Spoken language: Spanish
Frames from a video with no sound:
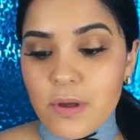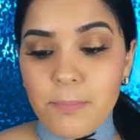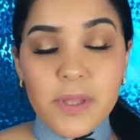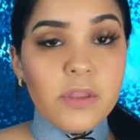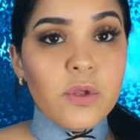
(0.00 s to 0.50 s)
un
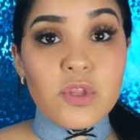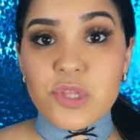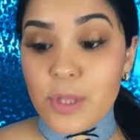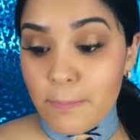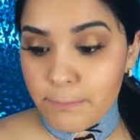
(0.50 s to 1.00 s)
aspecto
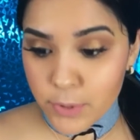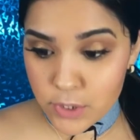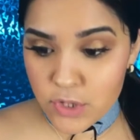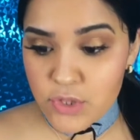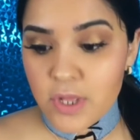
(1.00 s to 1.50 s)
sin
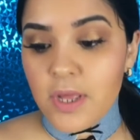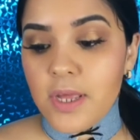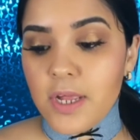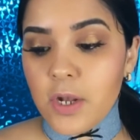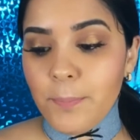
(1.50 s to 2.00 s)
poros
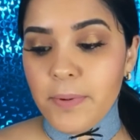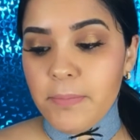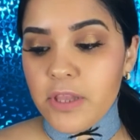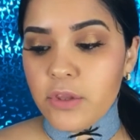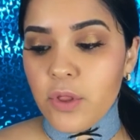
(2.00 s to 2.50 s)
y los
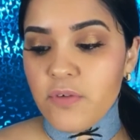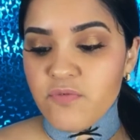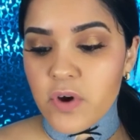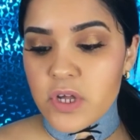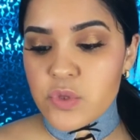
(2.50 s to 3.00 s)
pigmentos de
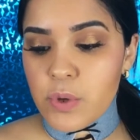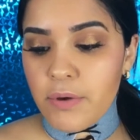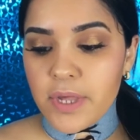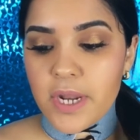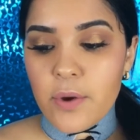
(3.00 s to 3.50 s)
enfoque
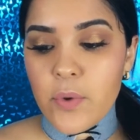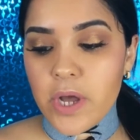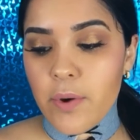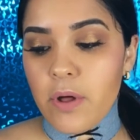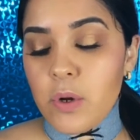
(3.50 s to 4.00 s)
suave crean un
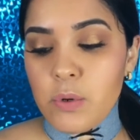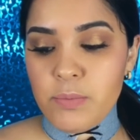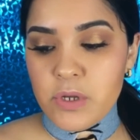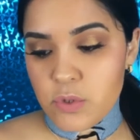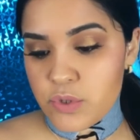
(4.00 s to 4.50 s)
acabado
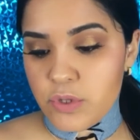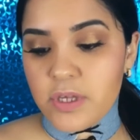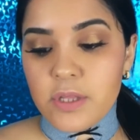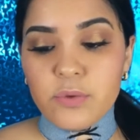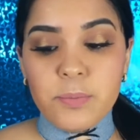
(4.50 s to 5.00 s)
luminoso y
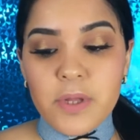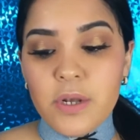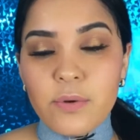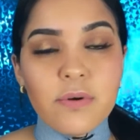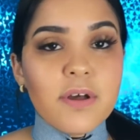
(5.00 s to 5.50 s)
que tu
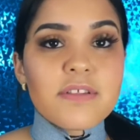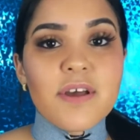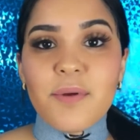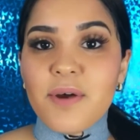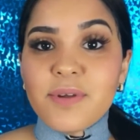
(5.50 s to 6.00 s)
piel nunca se
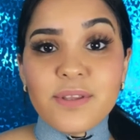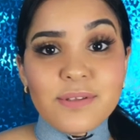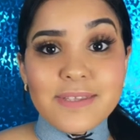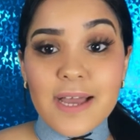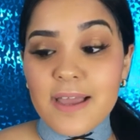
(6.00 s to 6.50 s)
habrá visto
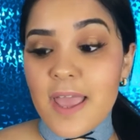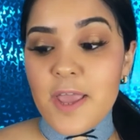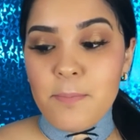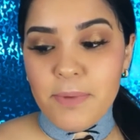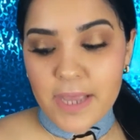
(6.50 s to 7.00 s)
tan
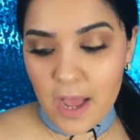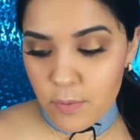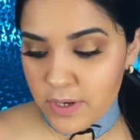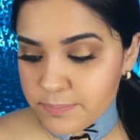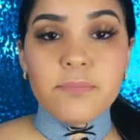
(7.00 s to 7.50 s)

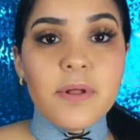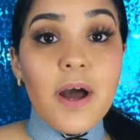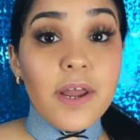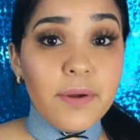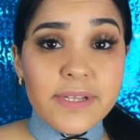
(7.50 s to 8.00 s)
impecable.
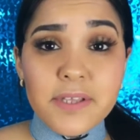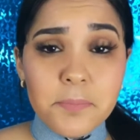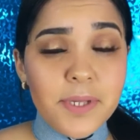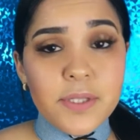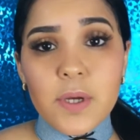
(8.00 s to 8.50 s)
Ahora van a
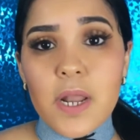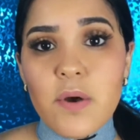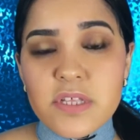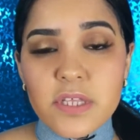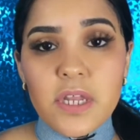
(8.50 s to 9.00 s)
estar viendo que la
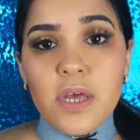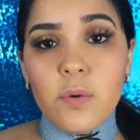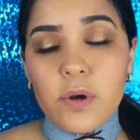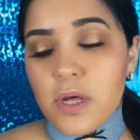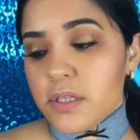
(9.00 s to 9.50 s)
base tiene
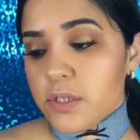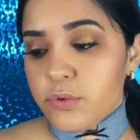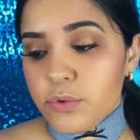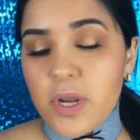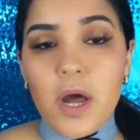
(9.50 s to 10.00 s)
una
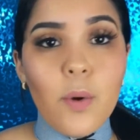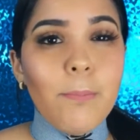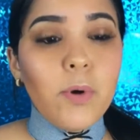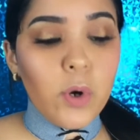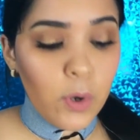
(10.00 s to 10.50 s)
textura
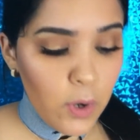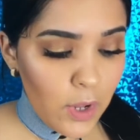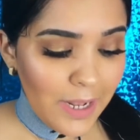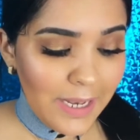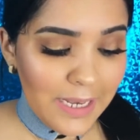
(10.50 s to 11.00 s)
un poco
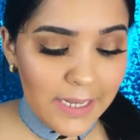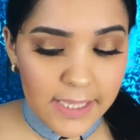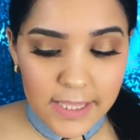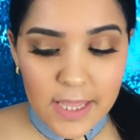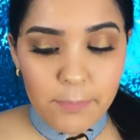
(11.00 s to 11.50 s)

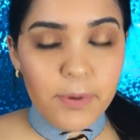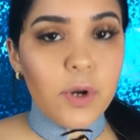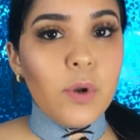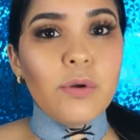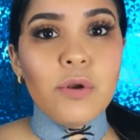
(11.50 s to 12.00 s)
líquida,
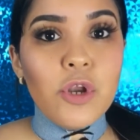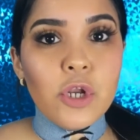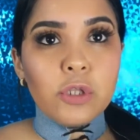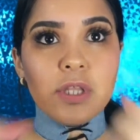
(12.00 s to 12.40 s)
pero no